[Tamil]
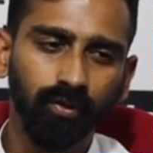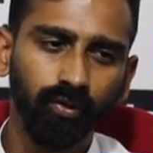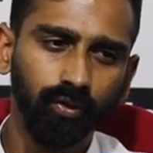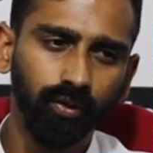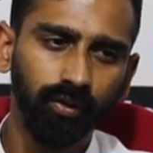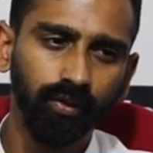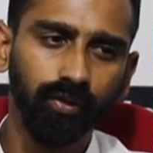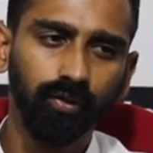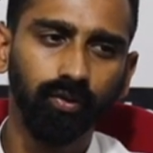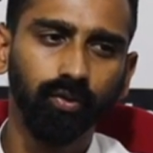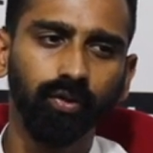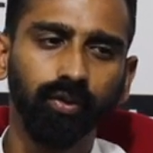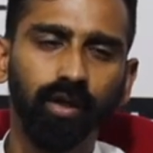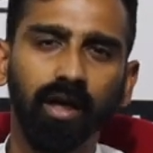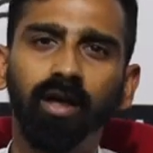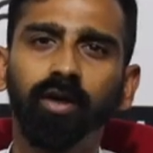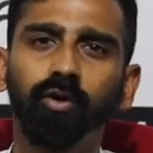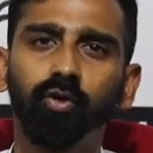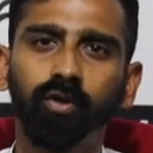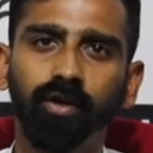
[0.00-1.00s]
ஒரு ஒரு
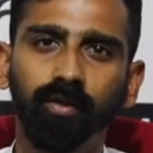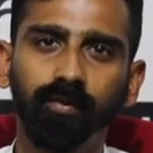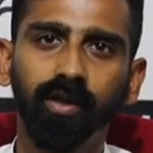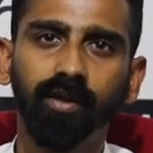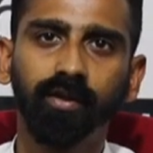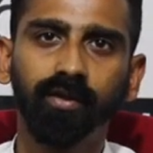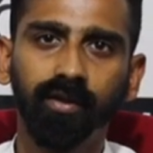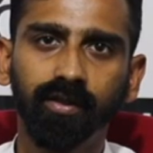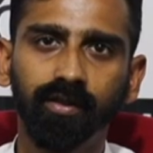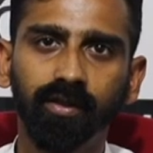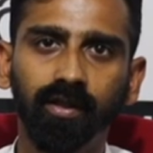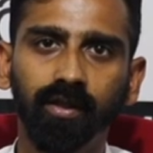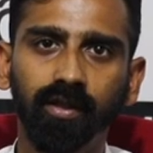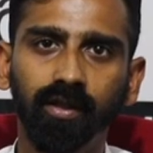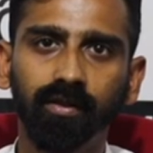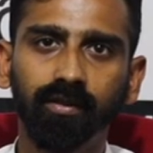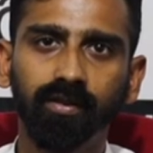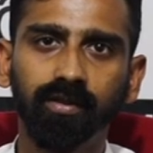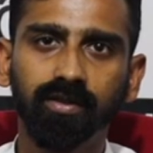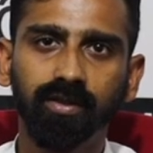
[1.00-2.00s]
ஆரோக்கியமான ரீதியில்
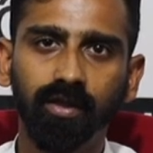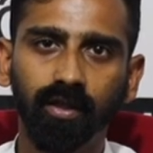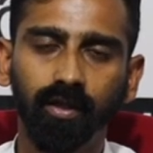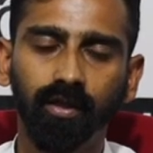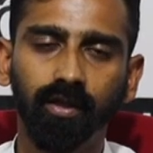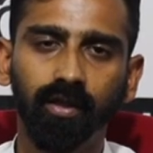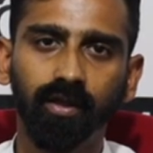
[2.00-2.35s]
செ